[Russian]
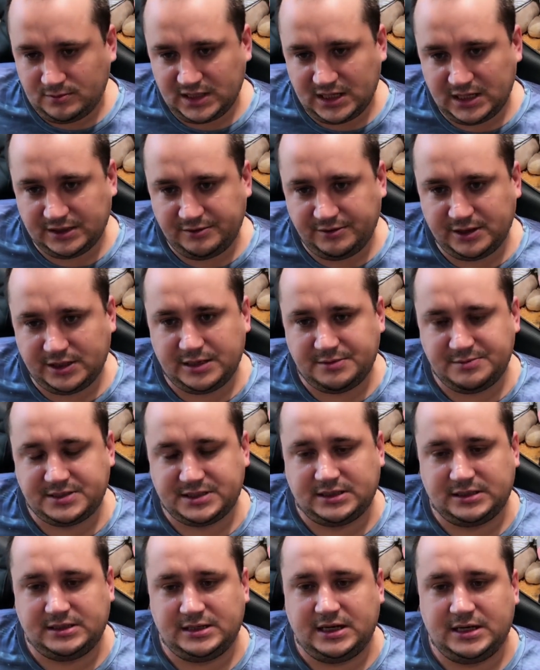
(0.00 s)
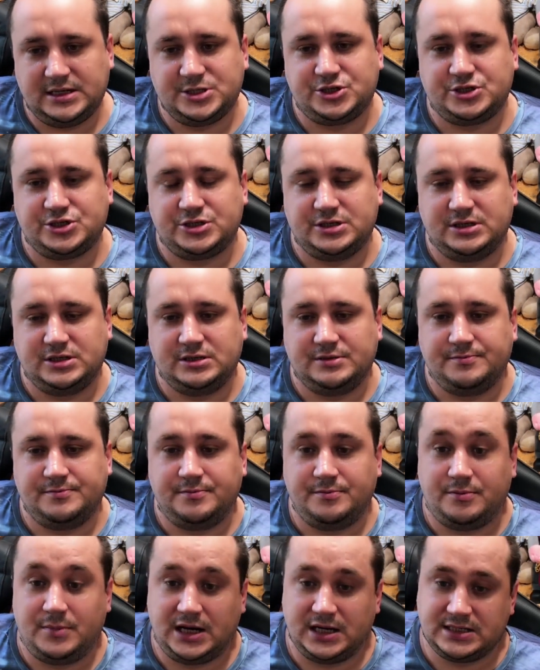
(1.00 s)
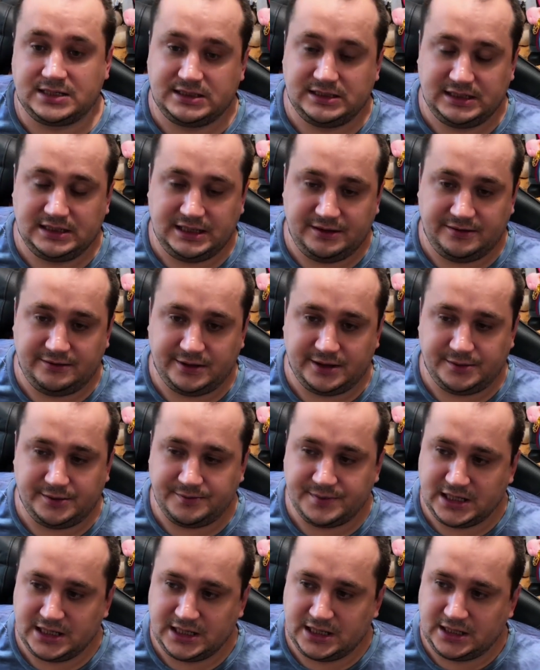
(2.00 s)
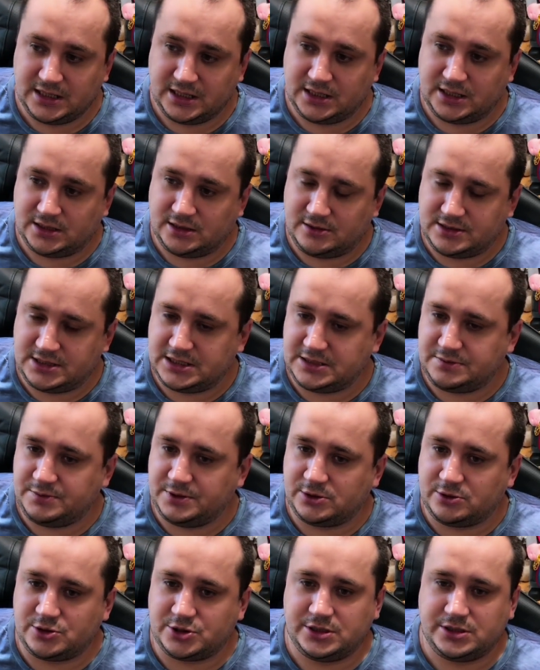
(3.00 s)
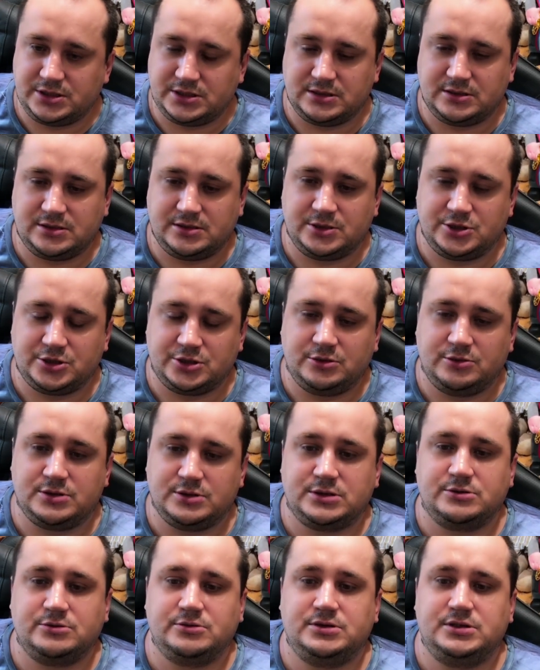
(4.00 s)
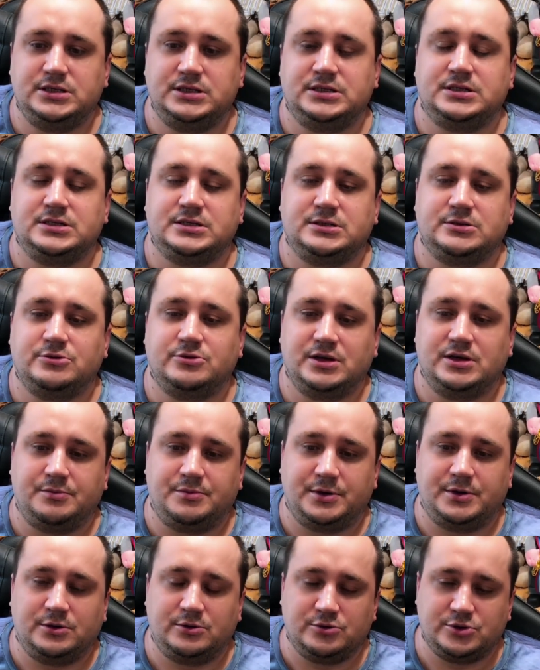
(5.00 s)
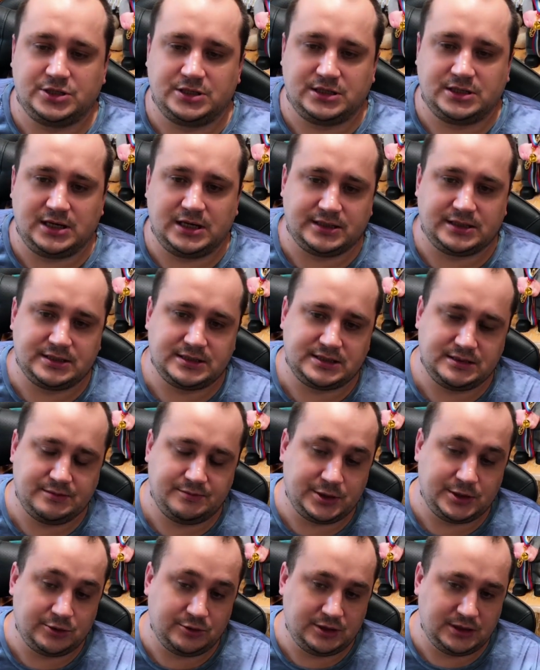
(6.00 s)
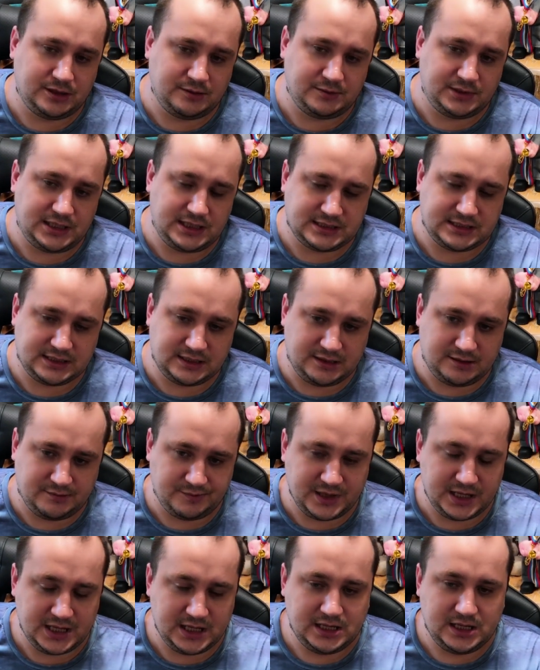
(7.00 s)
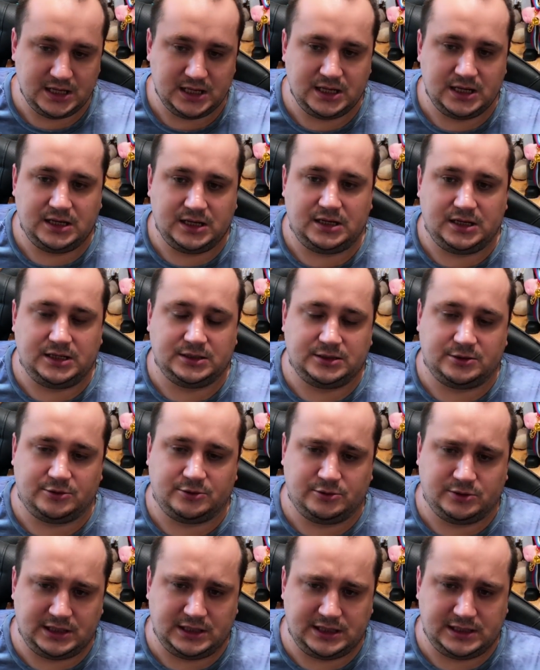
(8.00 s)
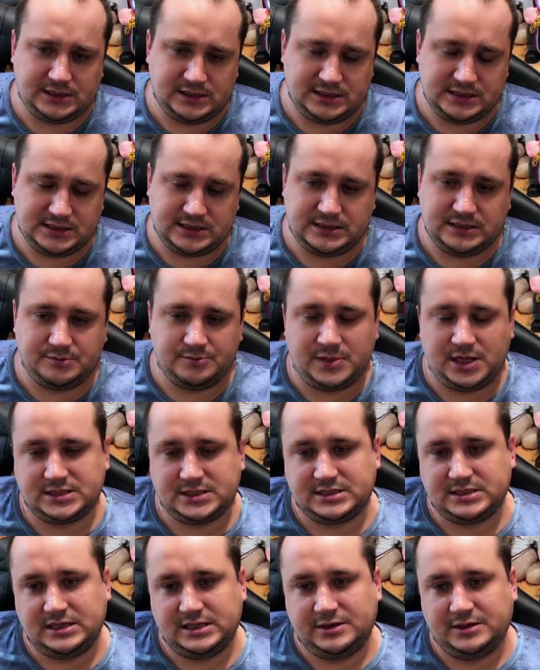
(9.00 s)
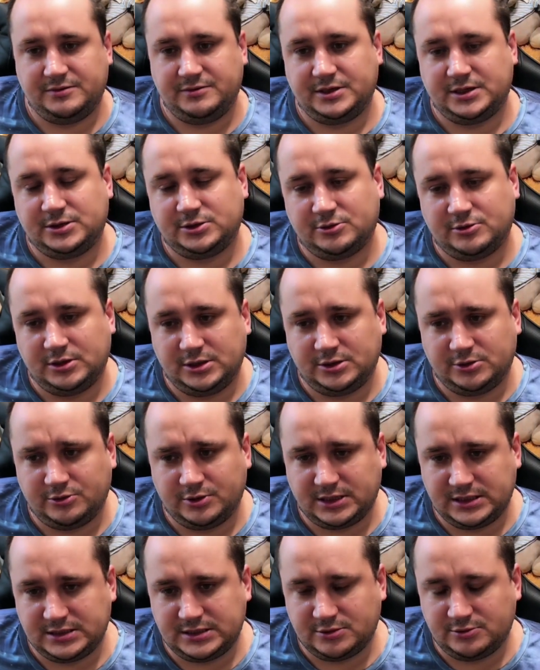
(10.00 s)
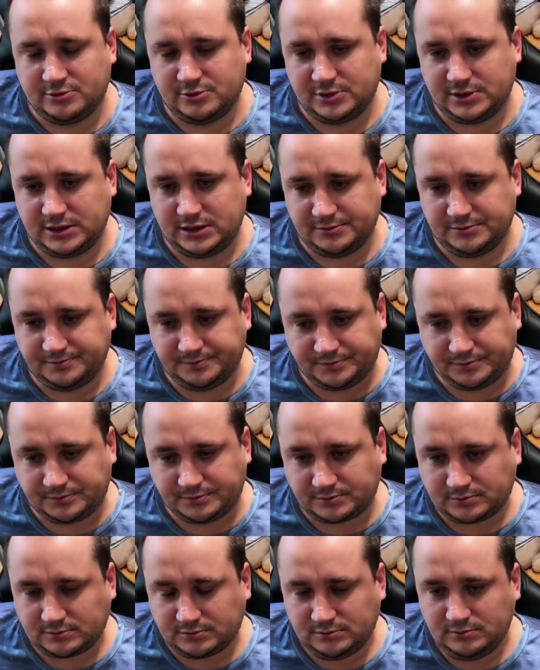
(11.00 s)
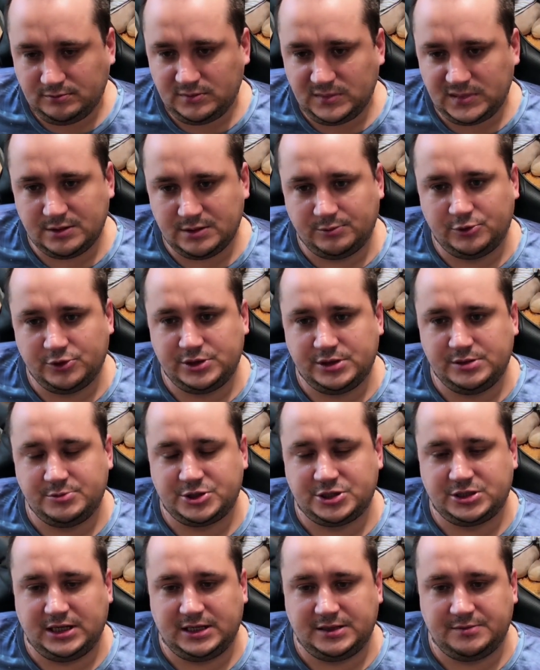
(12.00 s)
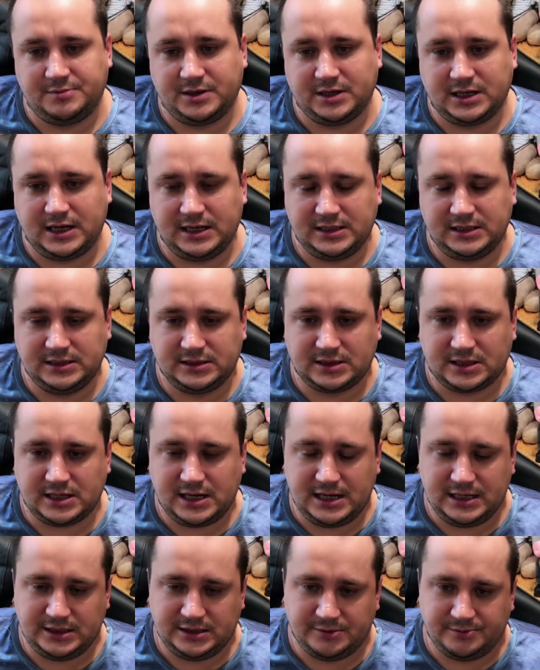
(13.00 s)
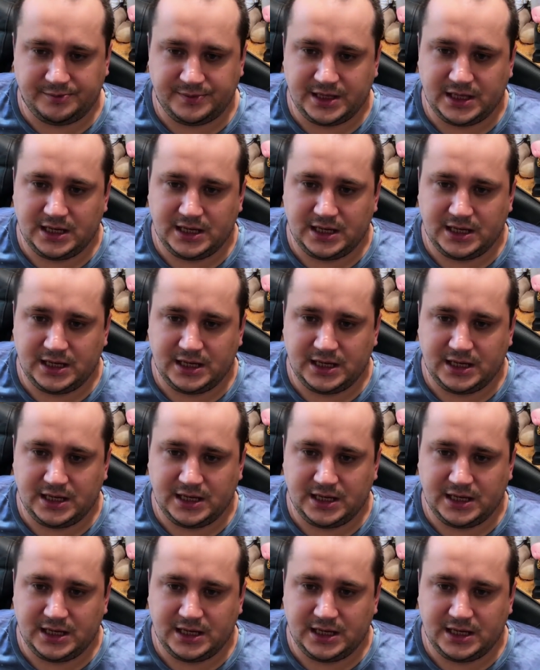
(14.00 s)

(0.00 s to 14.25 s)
Двигаемся дальше. Макс Эйви. Но ну, здесь мне тоже тяжело судить. История похожая, как и с Эммануилом Ласкером. А, трудно отнести Макса Эйви к той или иной категории. Будем считать пока нейтральным.